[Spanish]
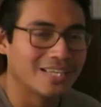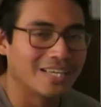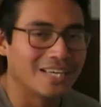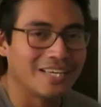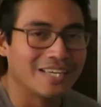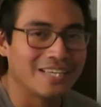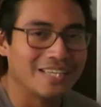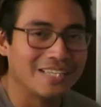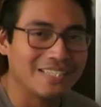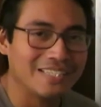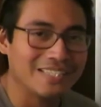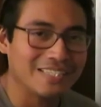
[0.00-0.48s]

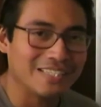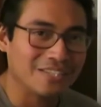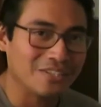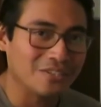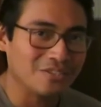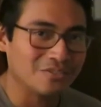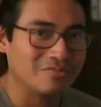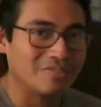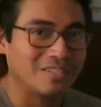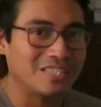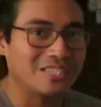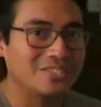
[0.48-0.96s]
que,
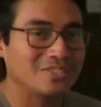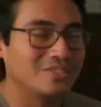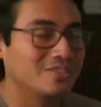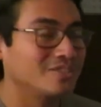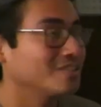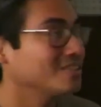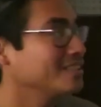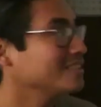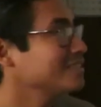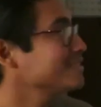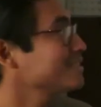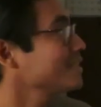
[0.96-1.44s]
nos
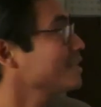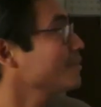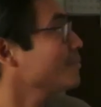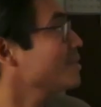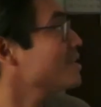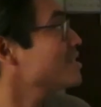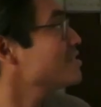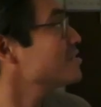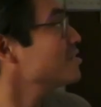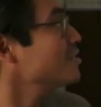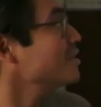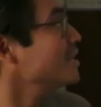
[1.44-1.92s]
faltó este,
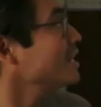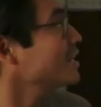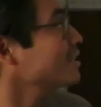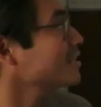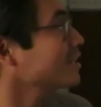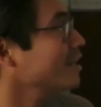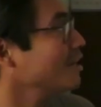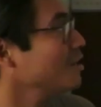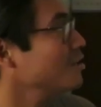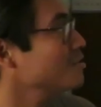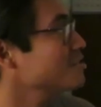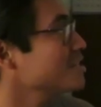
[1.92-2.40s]
mencionar,
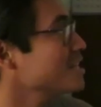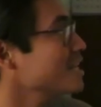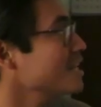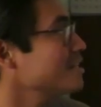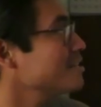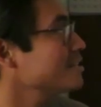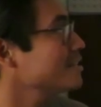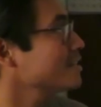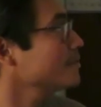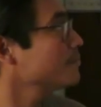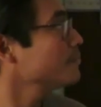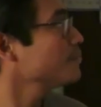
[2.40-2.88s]
que es lo
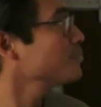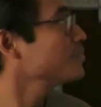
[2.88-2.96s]
siguiente.